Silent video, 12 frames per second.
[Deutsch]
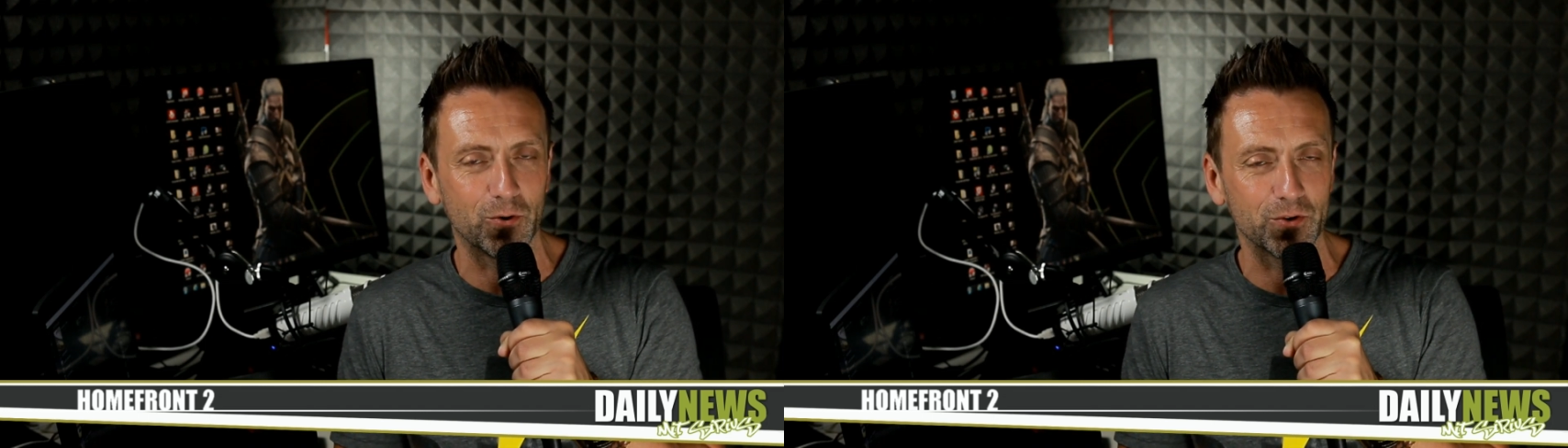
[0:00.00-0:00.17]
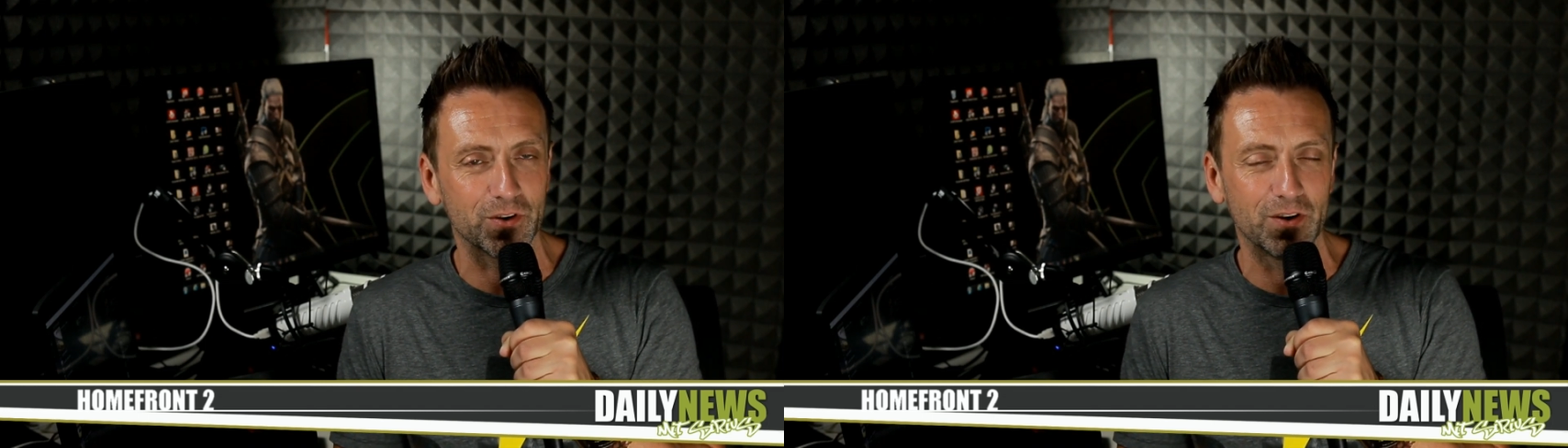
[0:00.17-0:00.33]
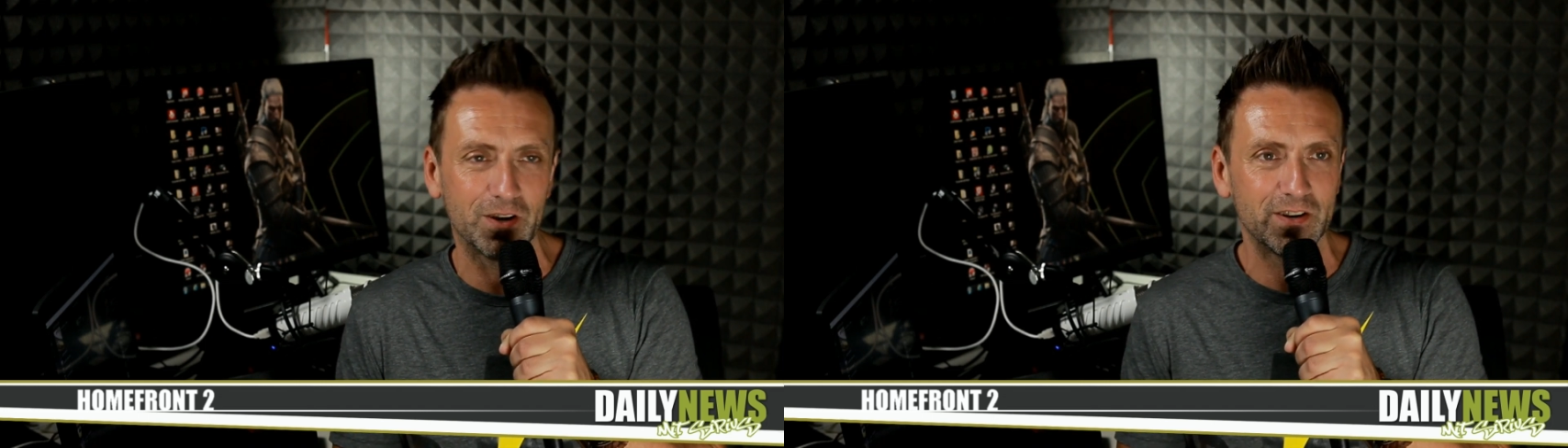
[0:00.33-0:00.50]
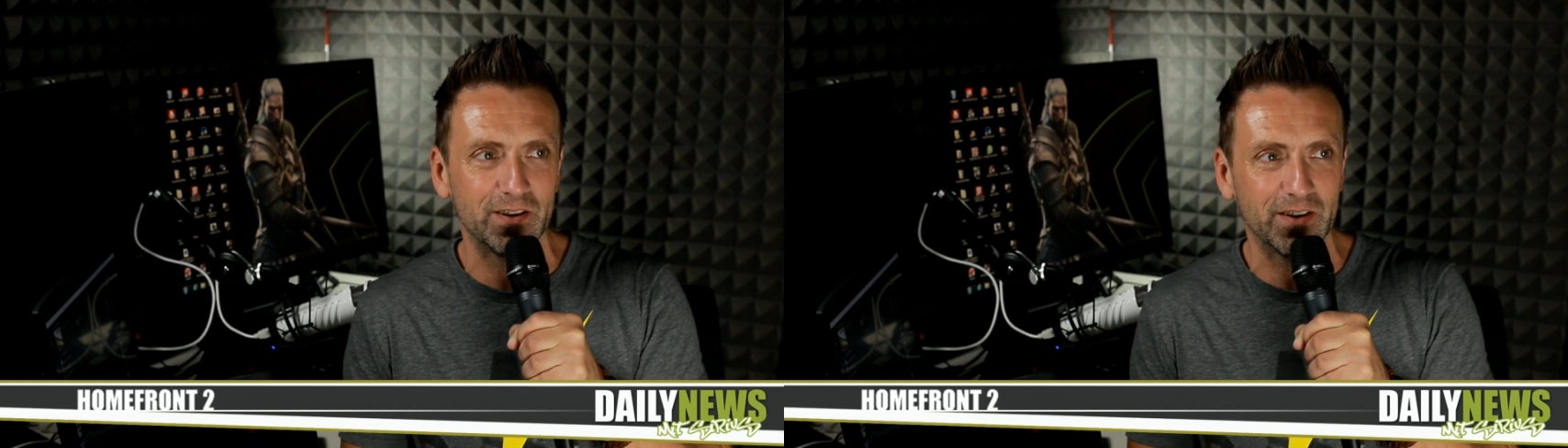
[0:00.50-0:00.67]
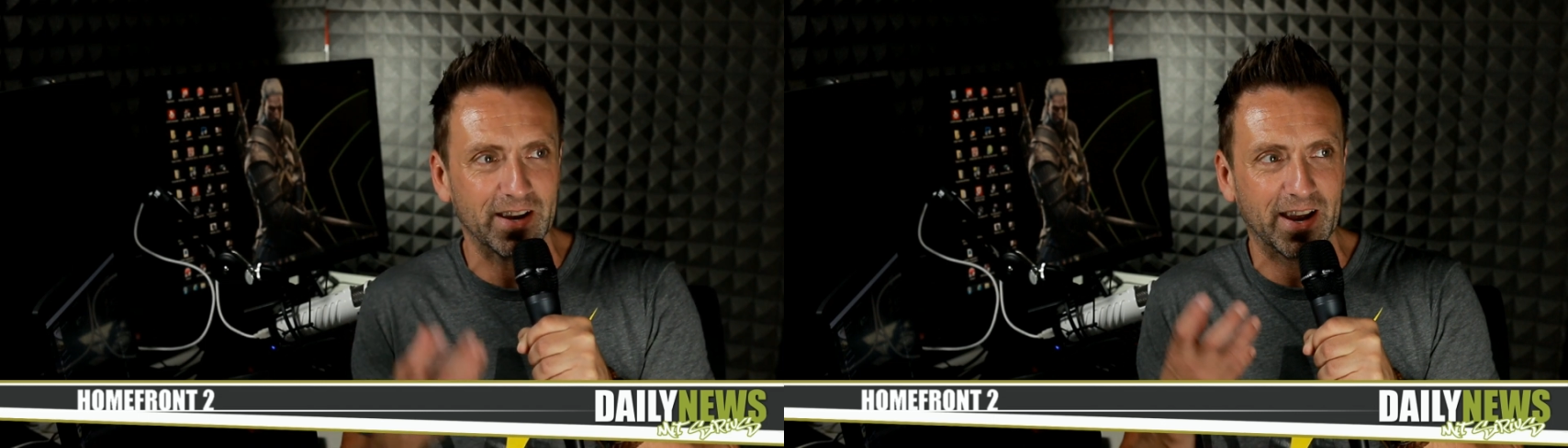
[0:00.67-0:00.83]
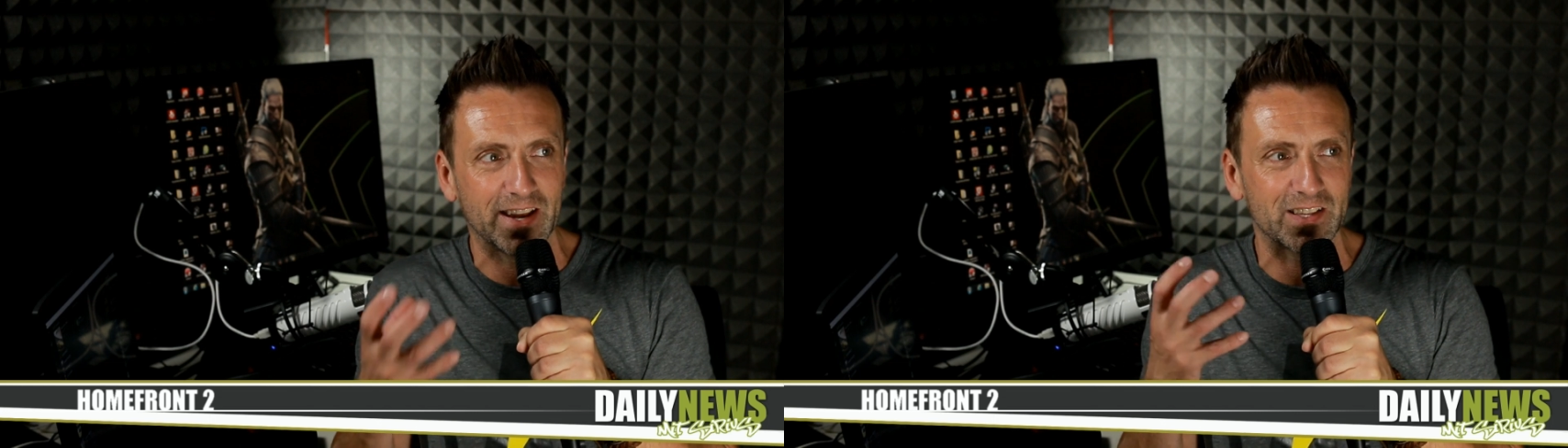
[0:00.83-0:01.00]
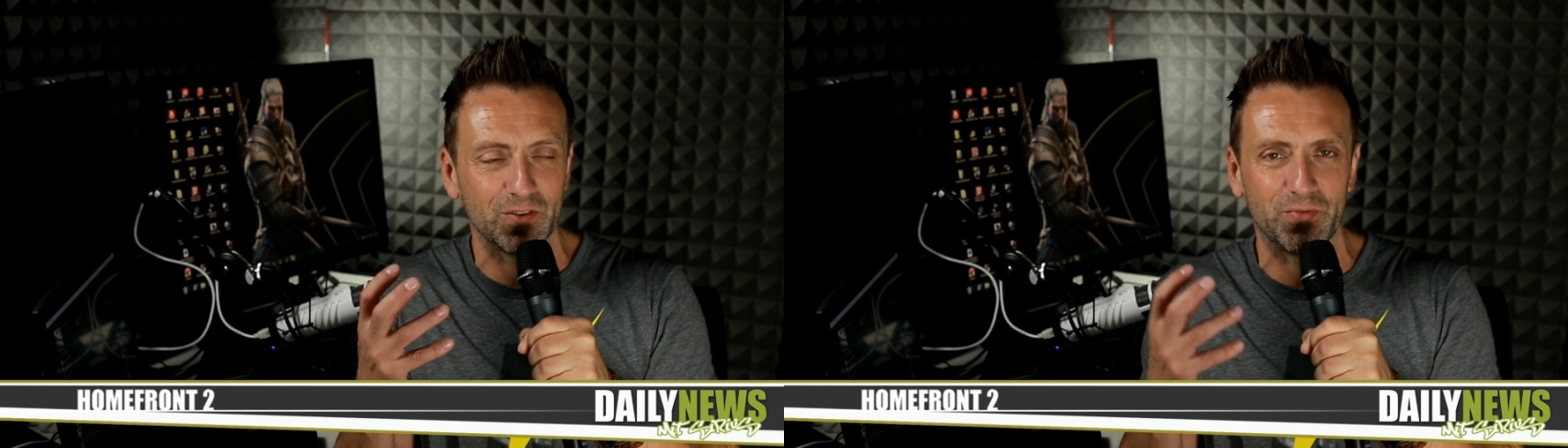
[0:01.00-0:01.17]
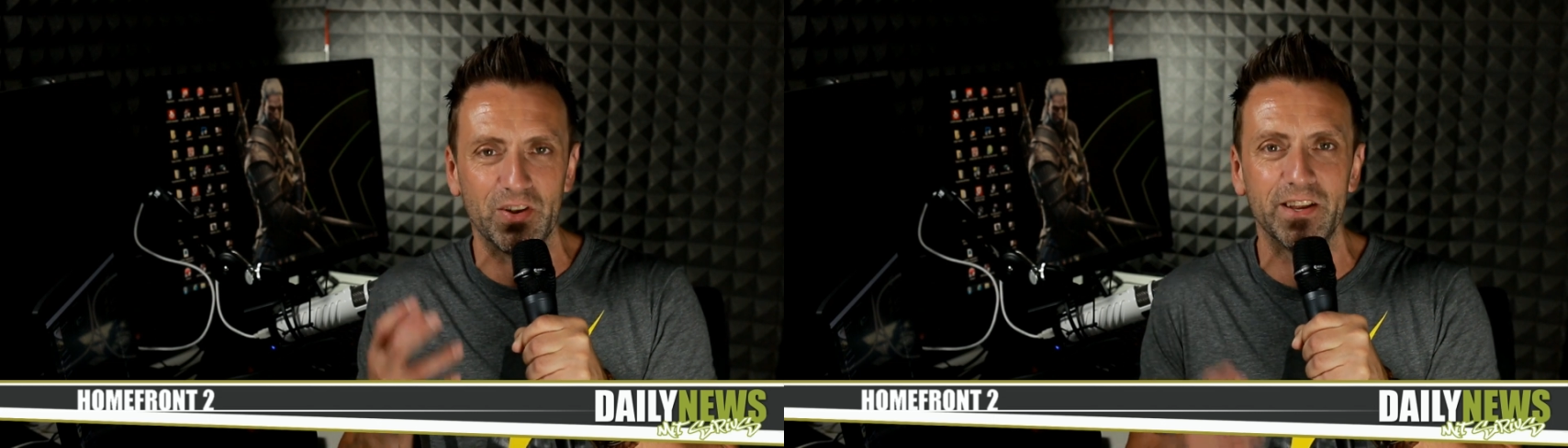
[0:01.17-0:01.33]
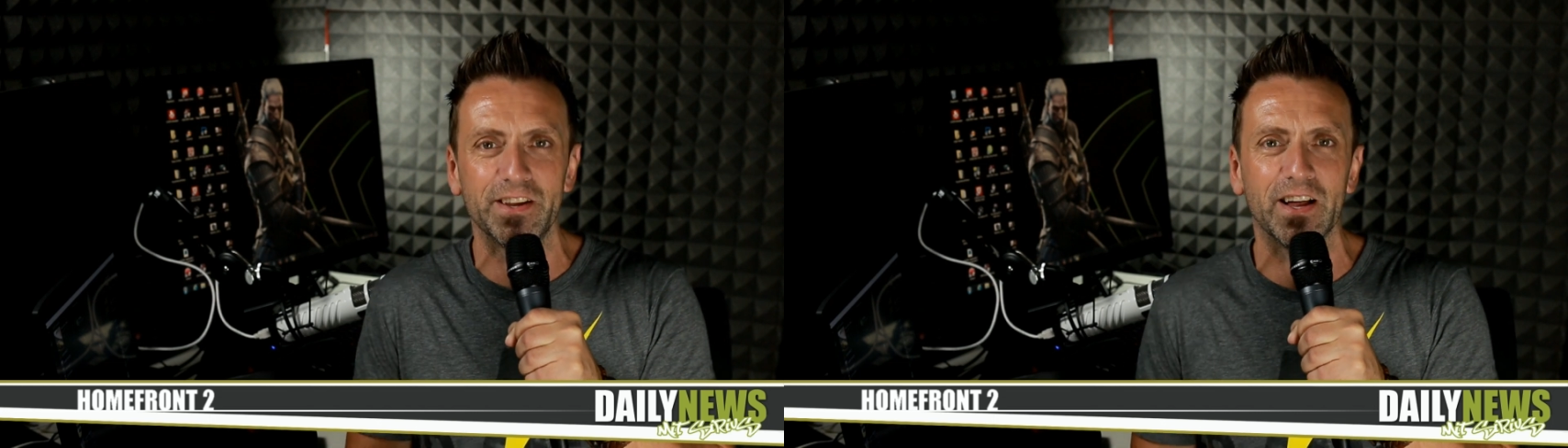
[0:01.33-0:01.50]
äh, relativ
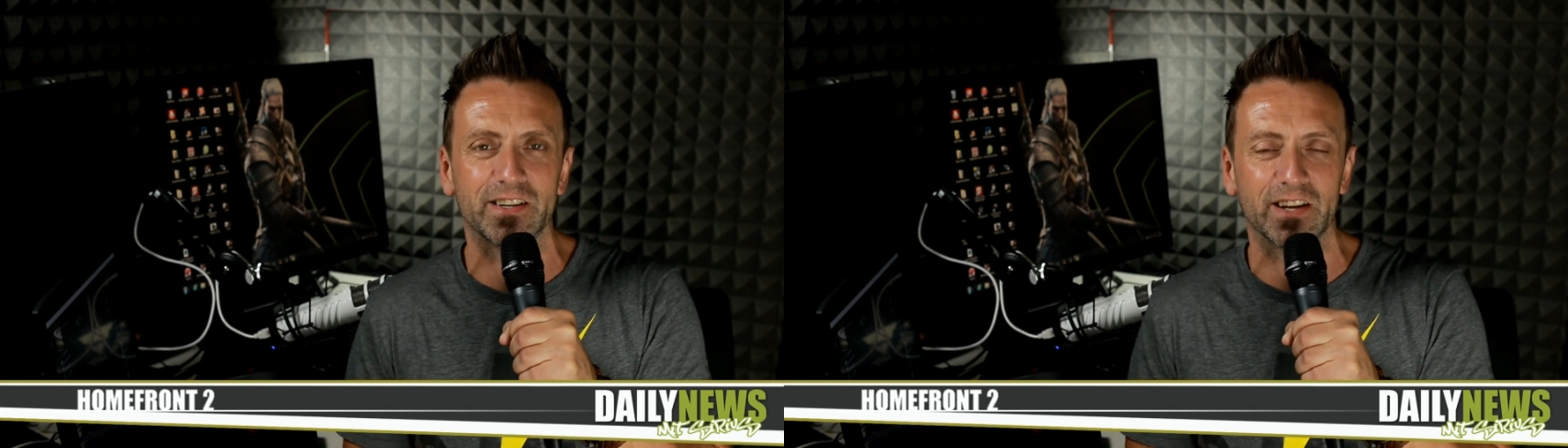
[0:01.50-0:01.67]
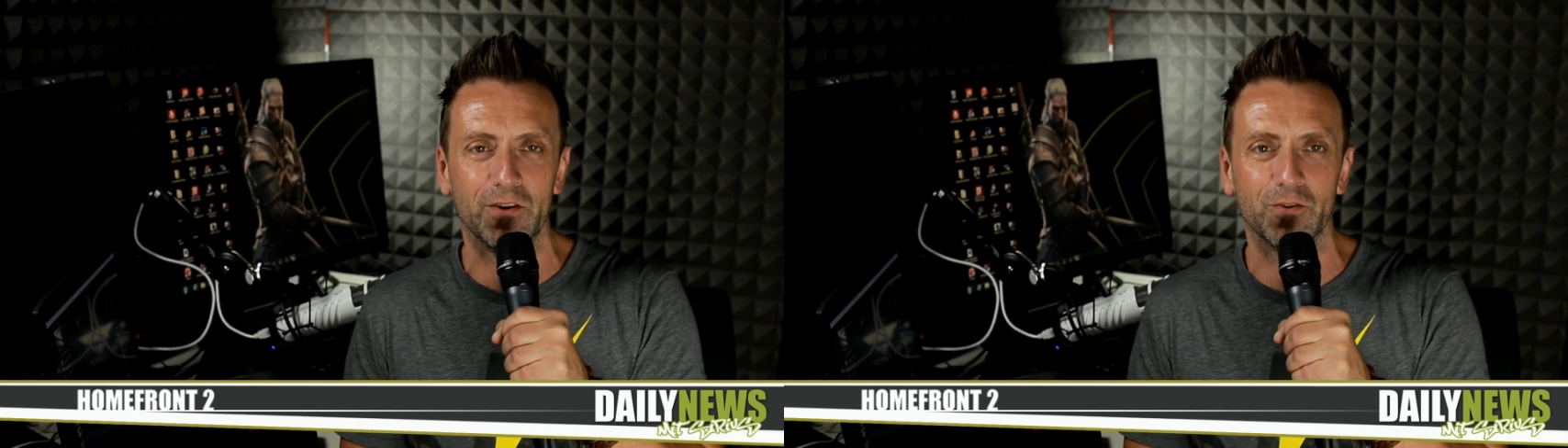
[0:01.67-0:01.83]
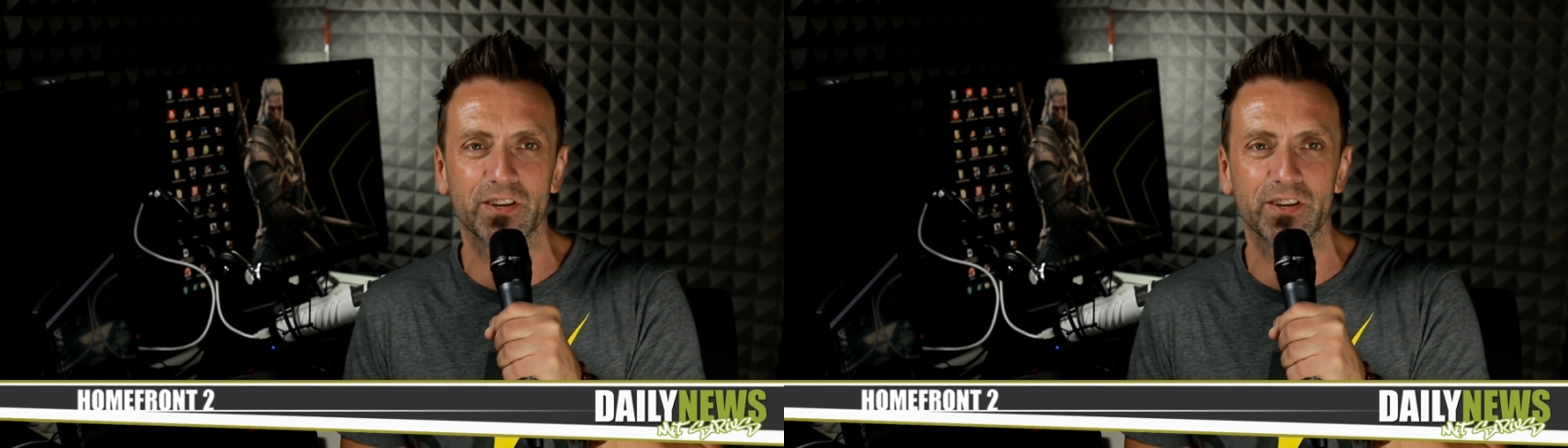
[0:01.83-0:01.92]
viel Inhalt dran.